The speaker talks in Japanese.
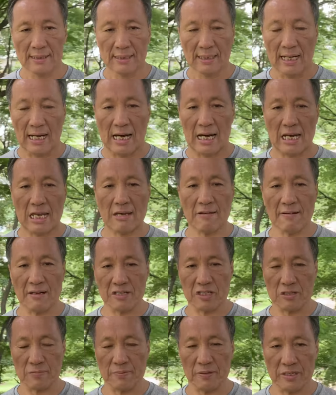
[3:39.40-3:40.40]
と、あるいは
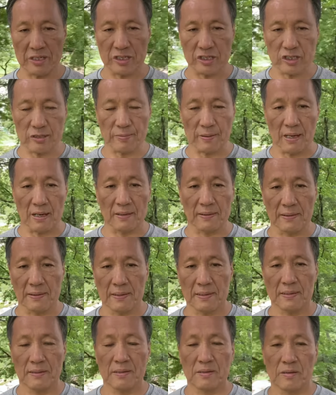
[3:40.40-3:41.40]
自分一番
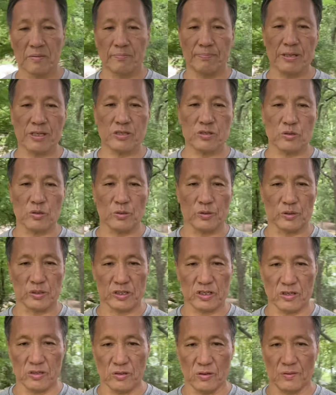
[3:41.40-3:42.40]
ベストの
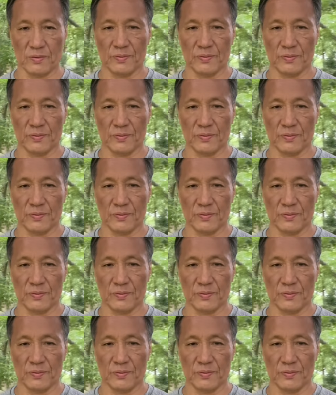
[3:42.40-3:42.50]
費用、